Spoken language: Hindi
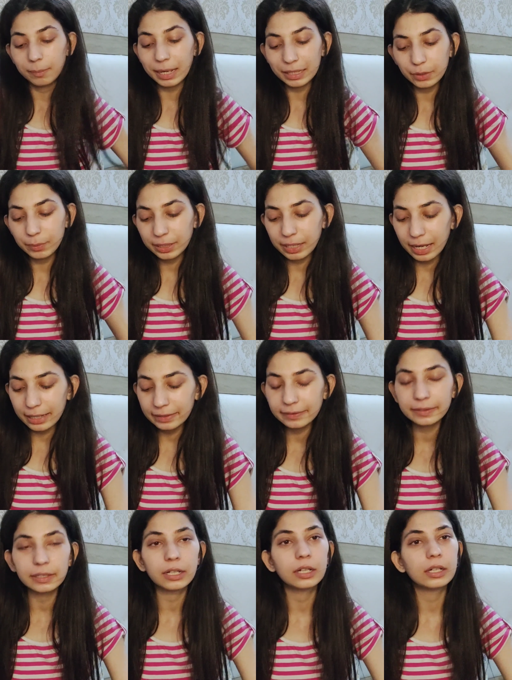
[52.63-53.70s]
बाय द वे
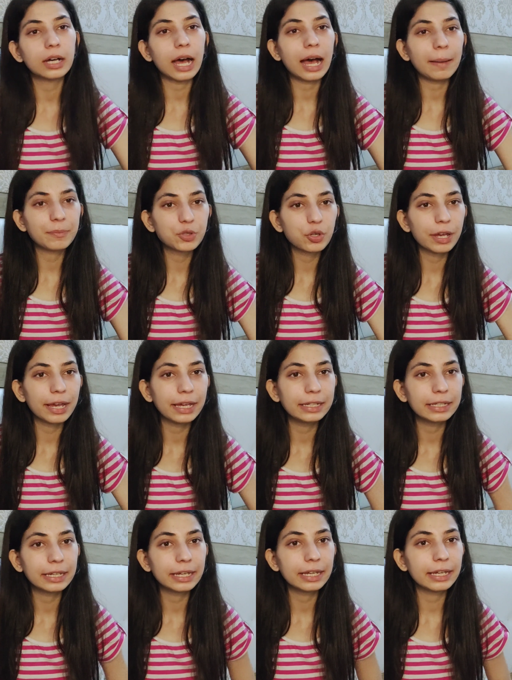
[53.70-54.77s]
गाइस आप जो है
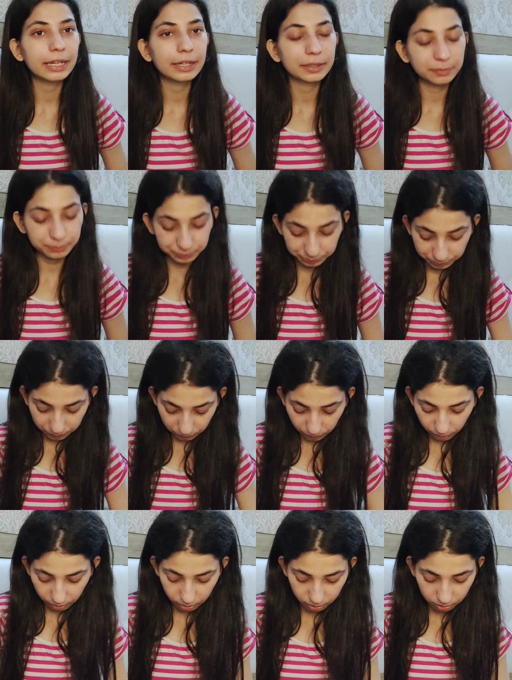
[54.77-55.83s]
ये
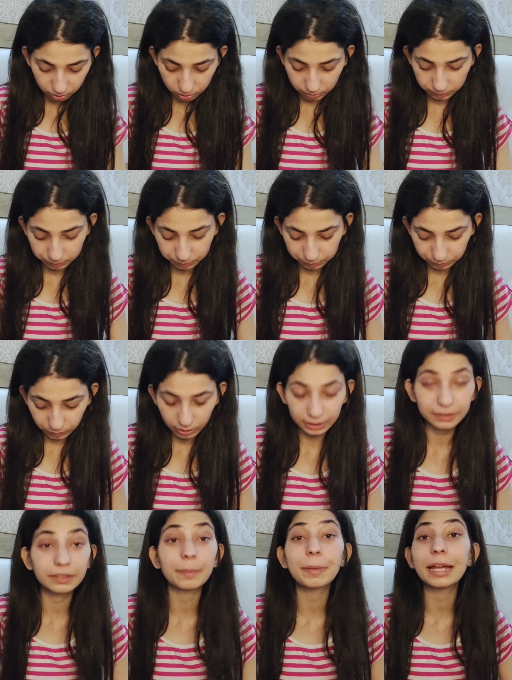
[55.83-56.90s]
uh,
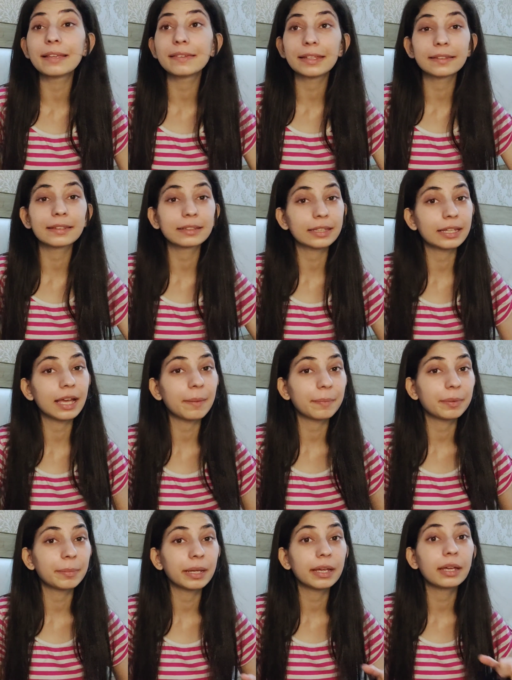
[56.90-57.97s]
इसका प्राइस देख सकते हैं यहाँ
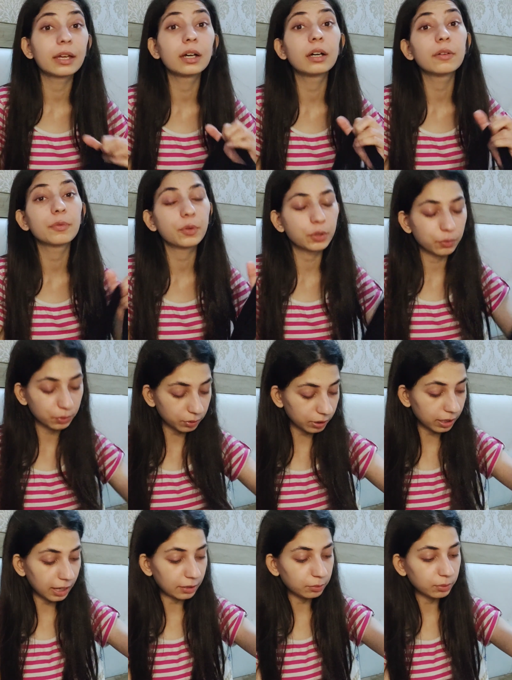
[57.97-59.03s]
पर मैं फ़ोटो uh, वोटो
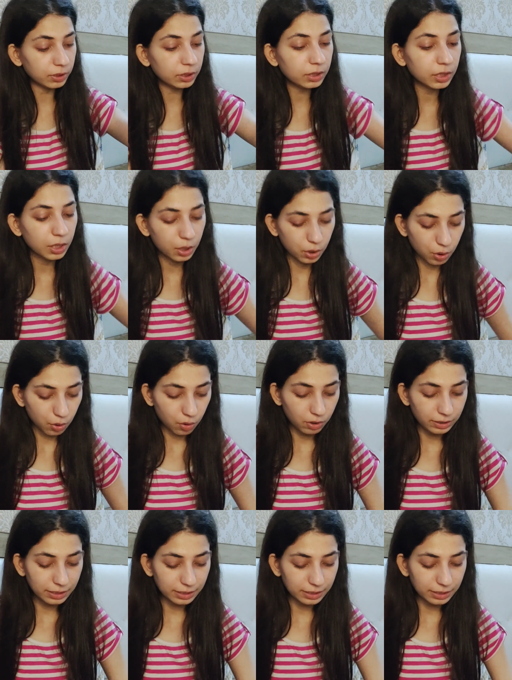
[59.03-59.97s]
लगा दूँगी और